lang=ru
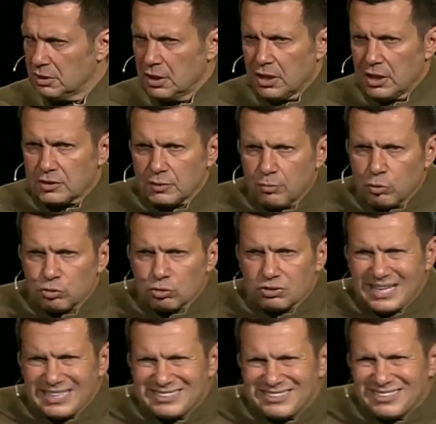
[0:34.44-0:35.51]
Это будут
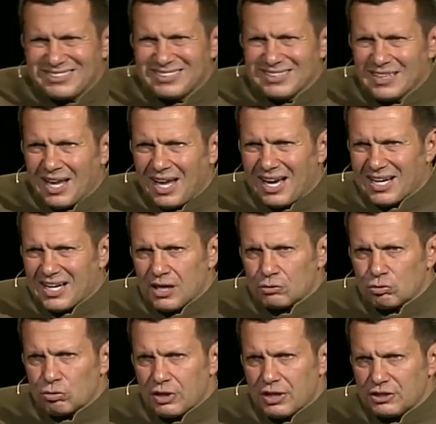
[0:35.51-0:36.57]
антитела,
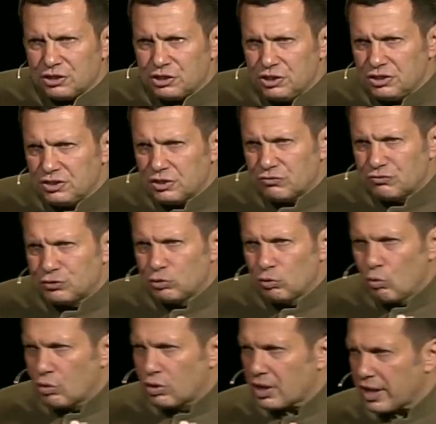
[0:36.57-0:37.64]
которые очистят всю
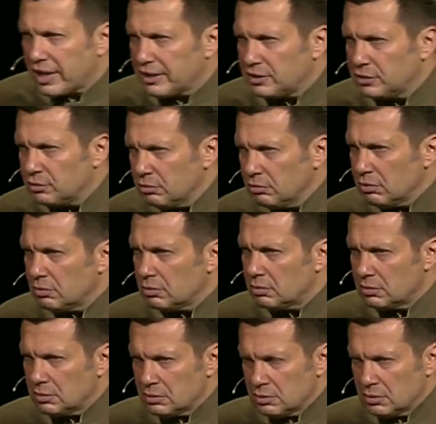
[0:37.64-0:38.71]
Украину
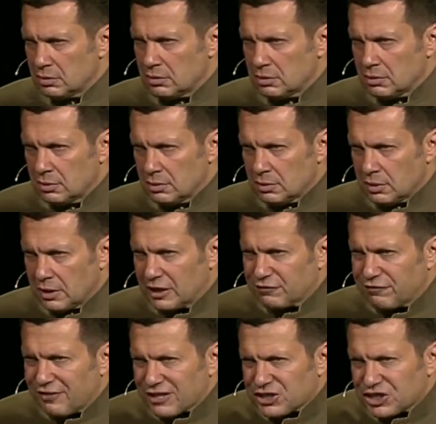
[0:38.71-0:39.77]
от
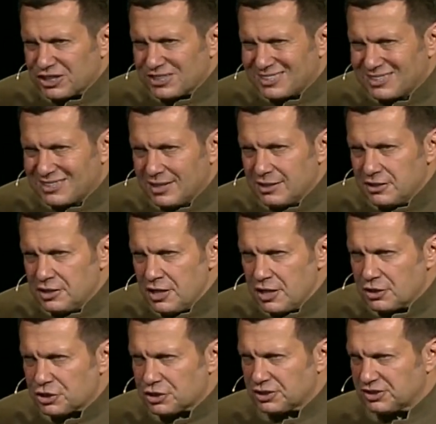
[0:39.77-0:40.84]
фашистской
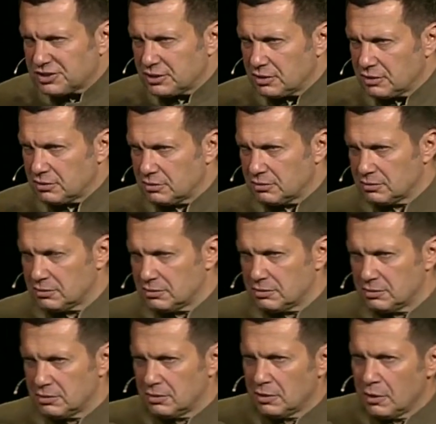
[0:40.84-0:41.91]
нечисти.
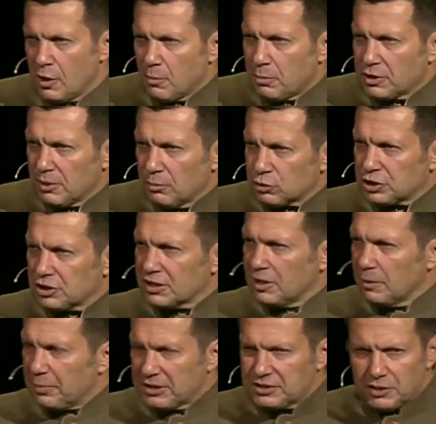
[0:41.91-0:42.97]
Потому что тогда
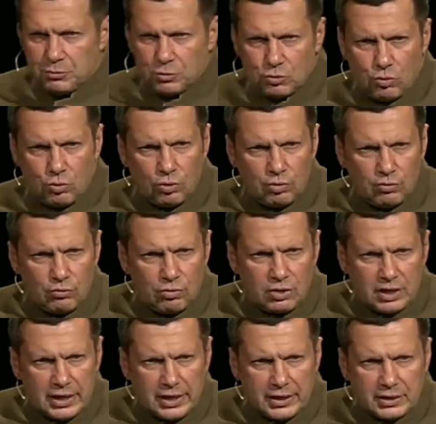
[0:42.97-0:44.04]
поднимет голову
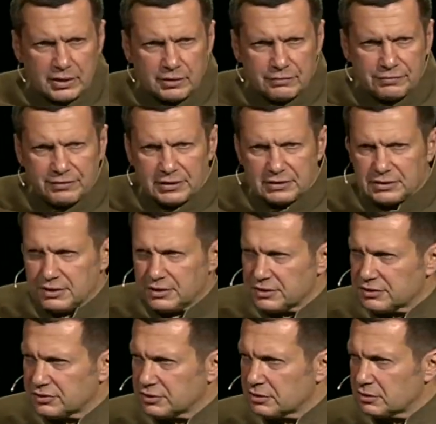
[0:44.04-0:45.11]
Харьков,
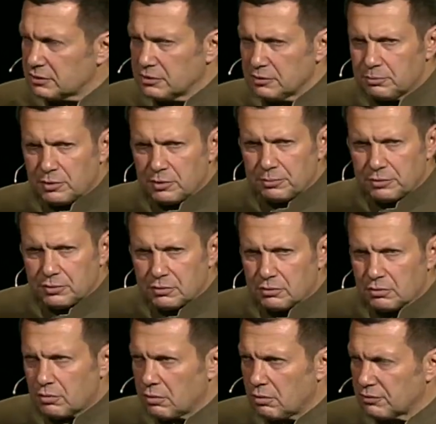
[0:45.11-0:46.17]
Одесса,
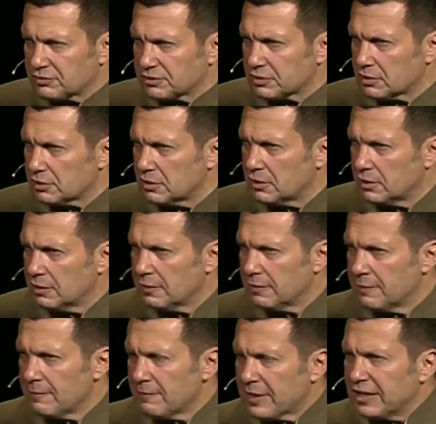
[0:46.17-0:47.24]
Днепропетровск.
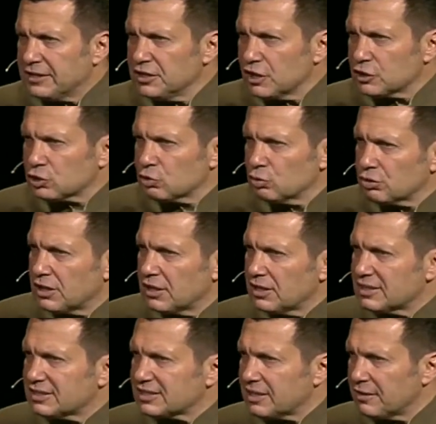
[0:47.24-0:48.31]
Они начнут
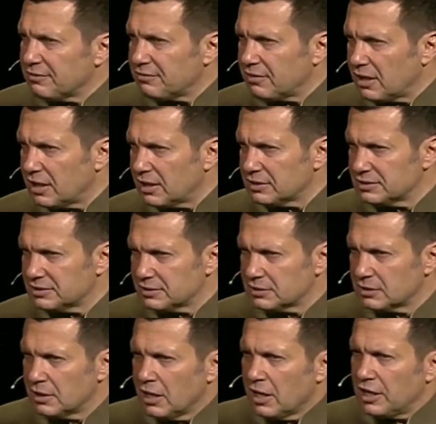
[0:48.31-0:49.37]
голосовать.
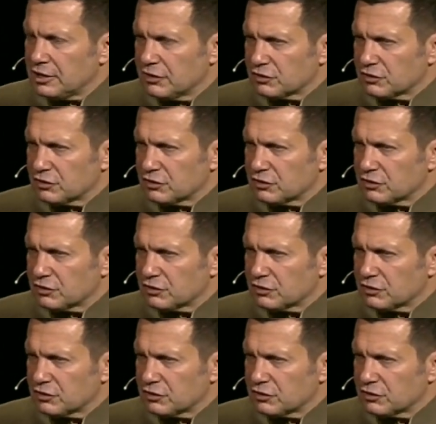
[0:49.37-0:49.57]
Они